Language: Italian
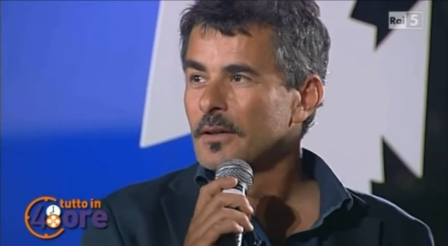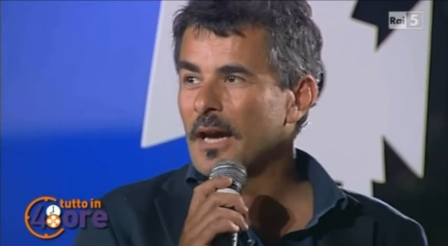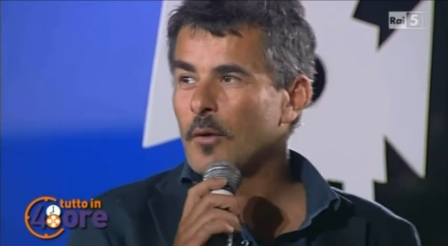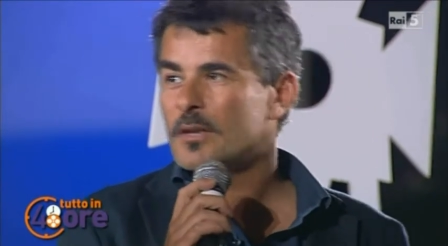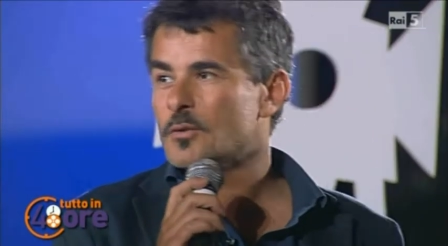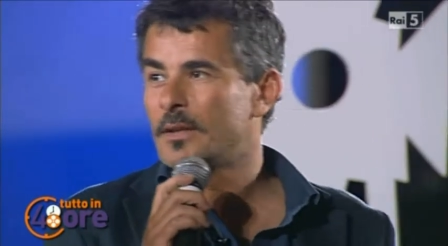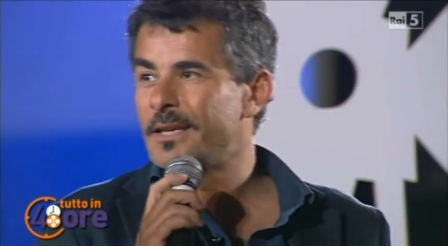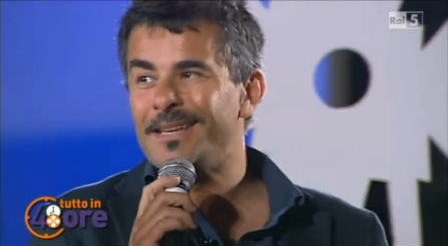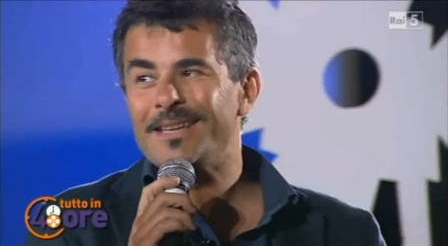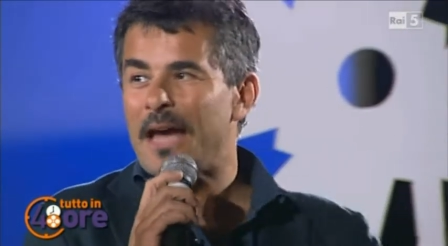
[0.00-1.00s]
Ha una sua
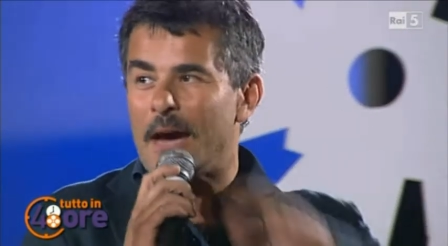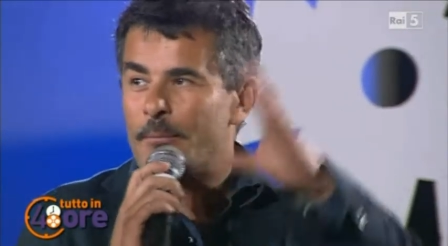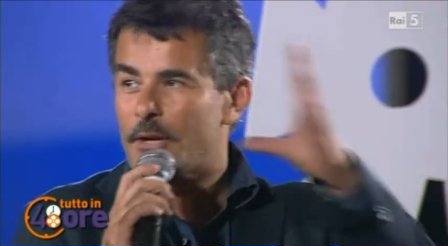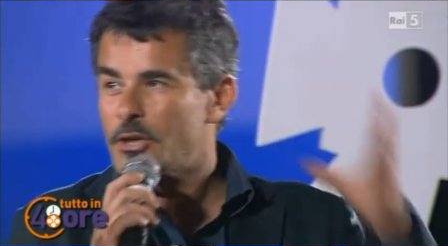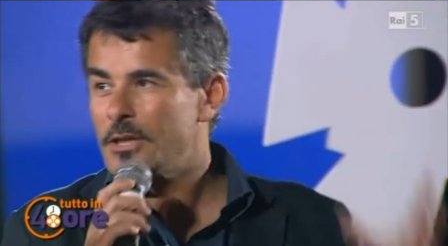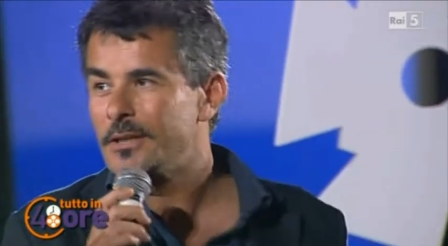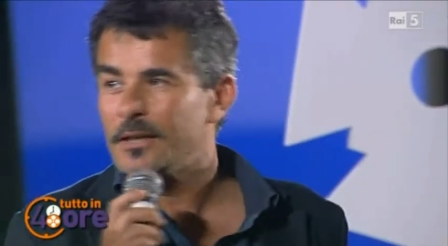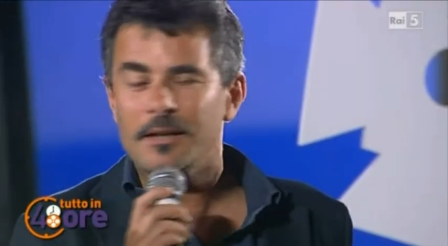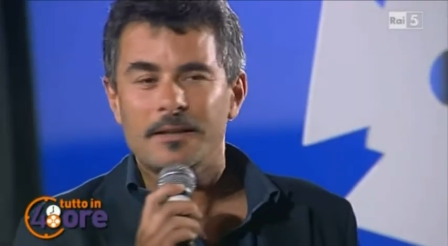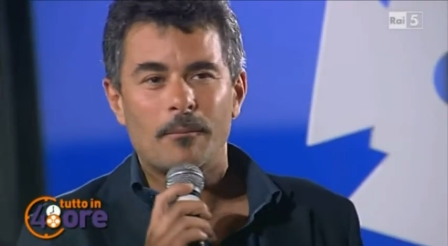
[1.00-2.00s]
dignità a
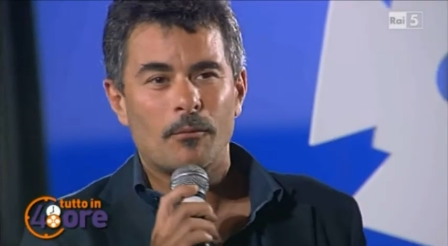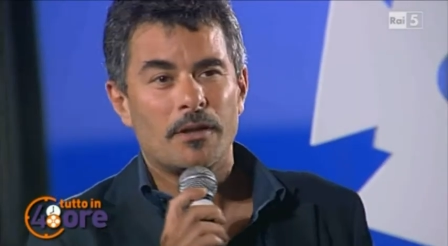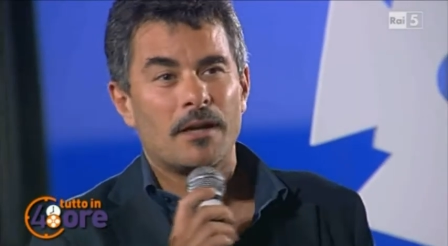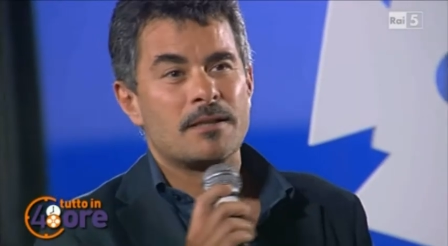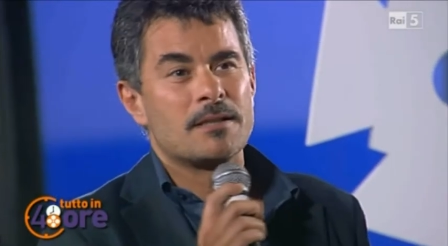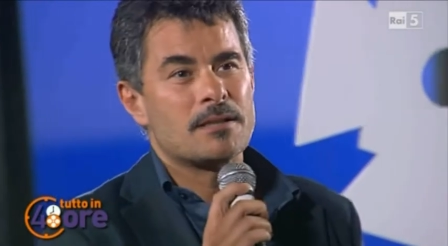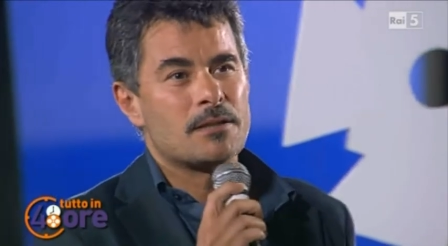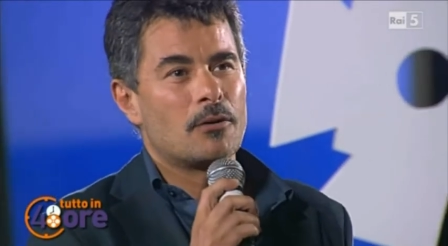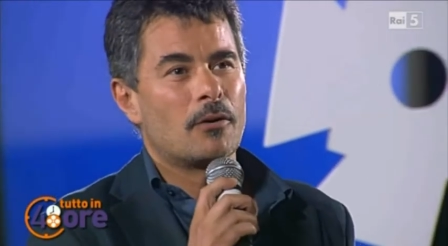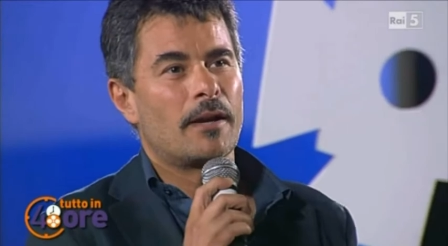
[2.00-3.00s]
prescindere dal tempo di
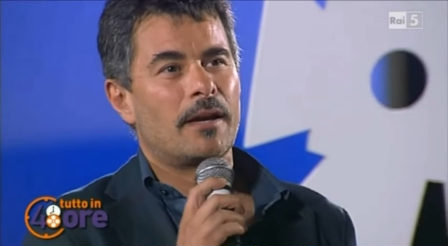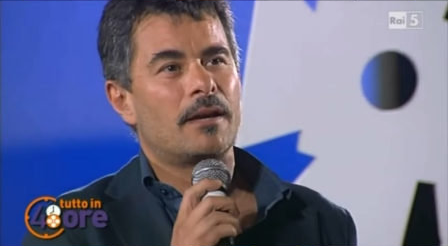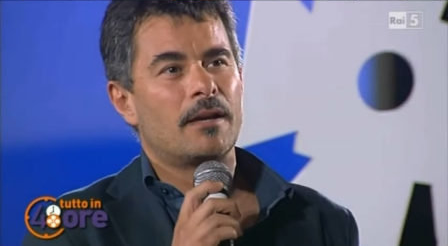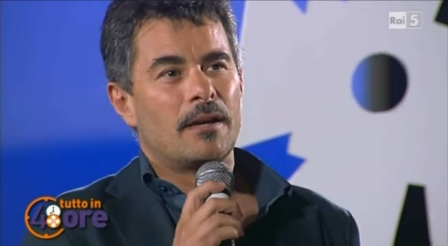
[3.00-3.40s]
realizzazione